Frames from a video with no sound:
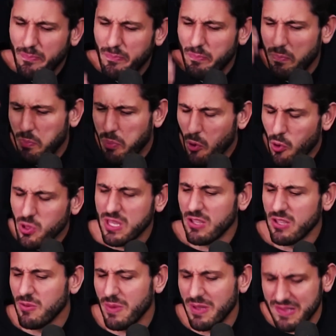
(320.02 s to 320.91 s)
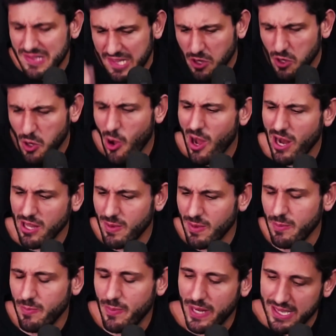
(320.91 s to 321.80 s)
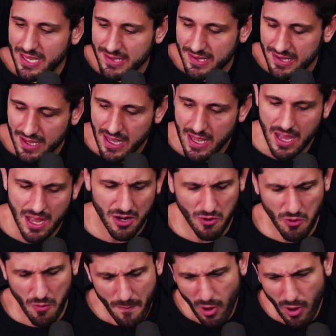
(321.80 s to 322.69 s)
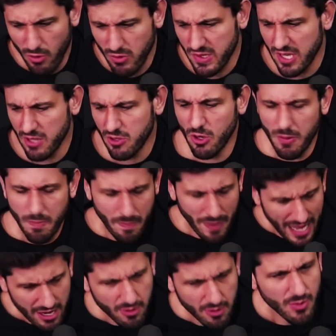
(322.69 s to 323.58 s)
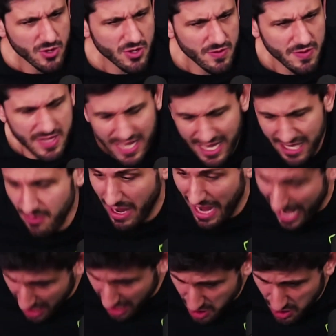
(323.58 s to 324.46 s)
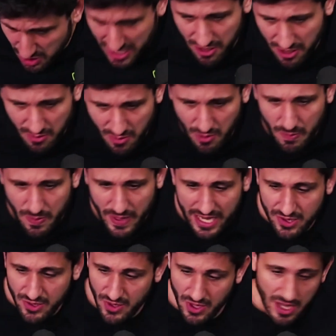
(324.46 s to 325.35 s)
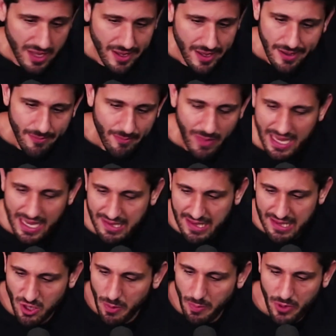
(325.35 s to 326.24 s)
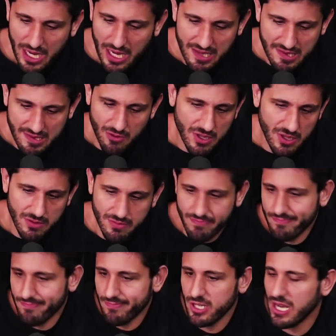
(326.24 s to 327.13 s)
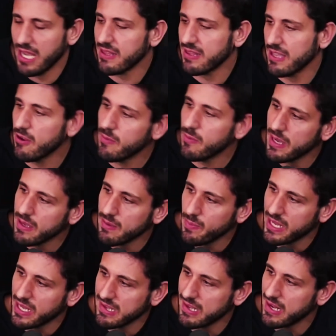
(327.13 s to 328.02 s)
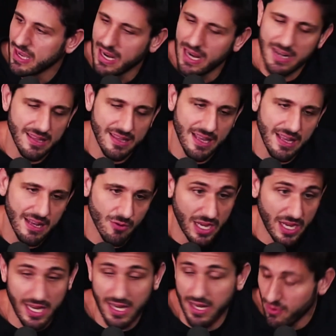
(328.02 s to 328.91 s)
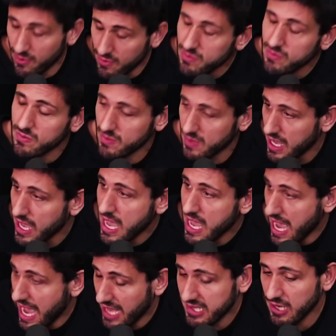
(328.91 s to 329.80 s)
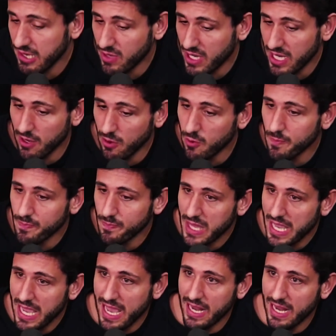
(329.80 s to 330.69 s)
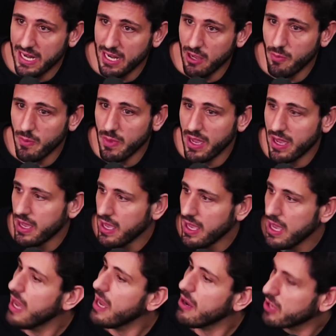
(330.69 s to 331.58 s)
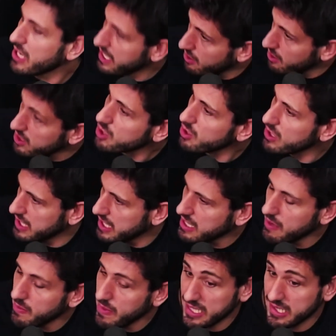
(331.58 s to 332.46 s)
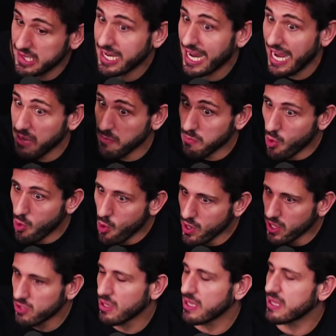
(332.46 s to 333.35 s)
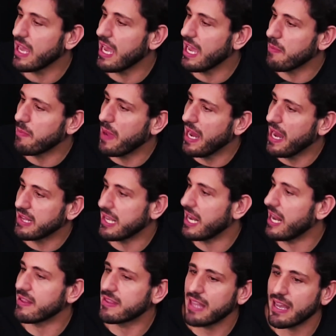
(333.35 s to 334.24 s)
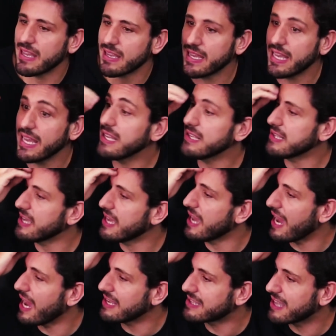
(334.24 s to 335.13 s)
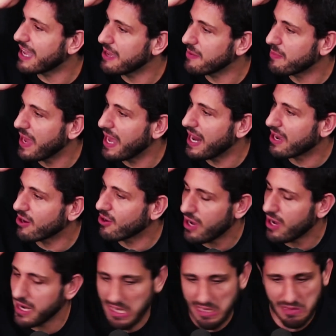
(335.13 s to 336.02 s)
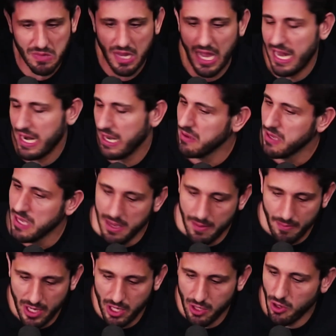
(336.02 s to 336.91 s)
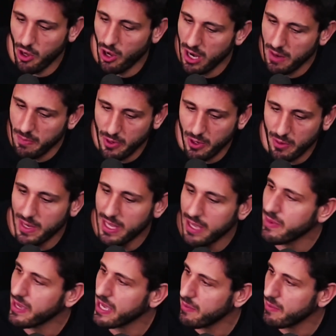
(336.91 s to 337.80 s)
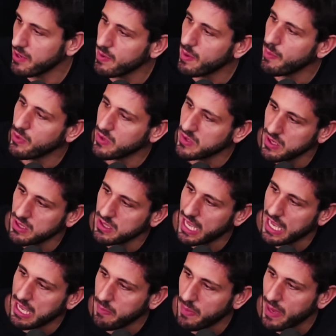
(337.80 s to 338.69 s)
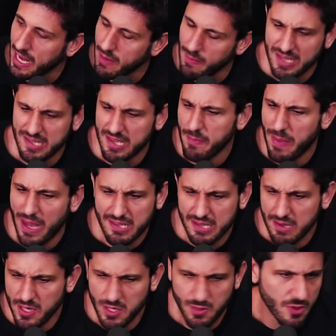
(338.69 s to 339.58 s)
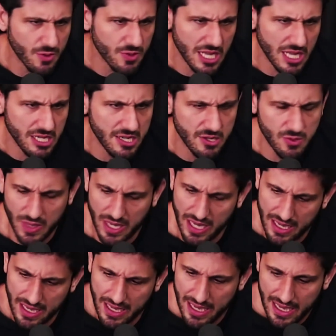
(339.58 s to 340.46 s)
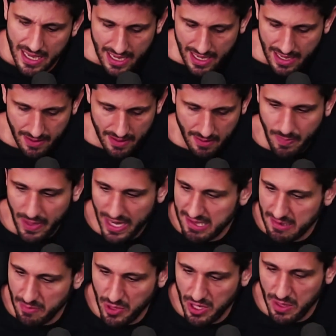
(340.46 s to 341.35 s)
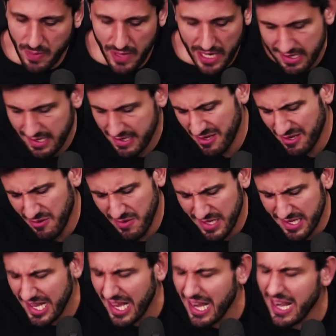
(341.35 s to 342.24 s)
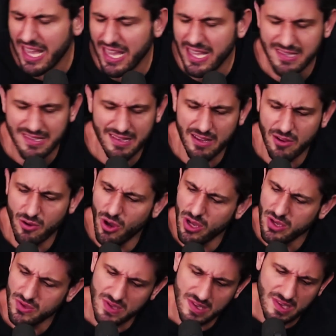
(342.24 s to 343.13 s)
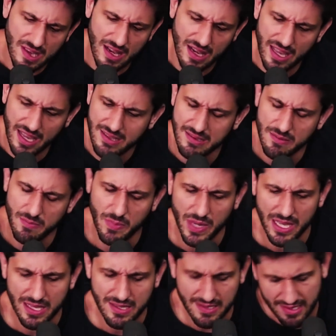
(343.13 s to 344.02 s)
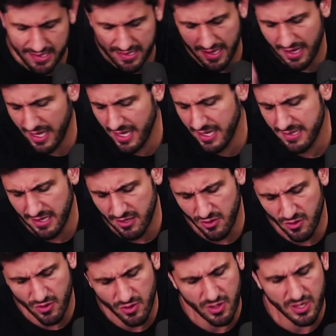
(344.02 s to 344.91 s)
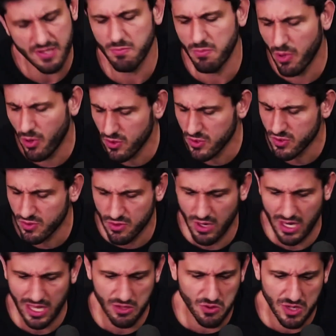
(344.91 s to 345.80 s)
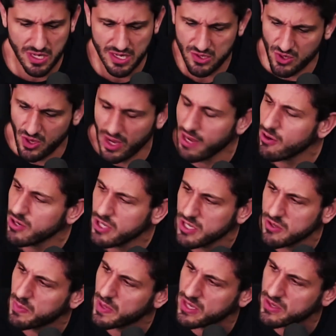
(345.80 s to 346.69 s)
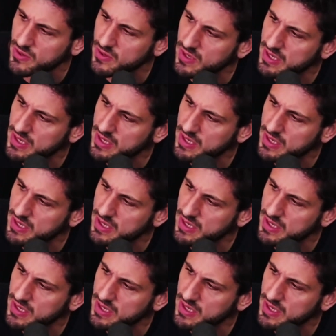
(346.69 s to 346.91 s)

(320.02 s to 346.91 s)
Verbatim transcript: puta de uma senhora de uma empresa, num bom setor, paga um bom dividendo, acho que está no bom preço, mas é só por questão de eu já tem uma empresa na carteira, o que não, assim, o que não... Não, não exclui, né? O que não exclui, exatamente. Se cair muito a TRPL, sei lá, tá 15 uhum. reais TRPL agora, cara, menor problema em abrir uma posição em TRPL. Mas é basicamente por conta disso, porque empresa por empresa são excelentes negócios, excelentes empresas em excelentes setores, bons controladores, só elogio para as é duas. é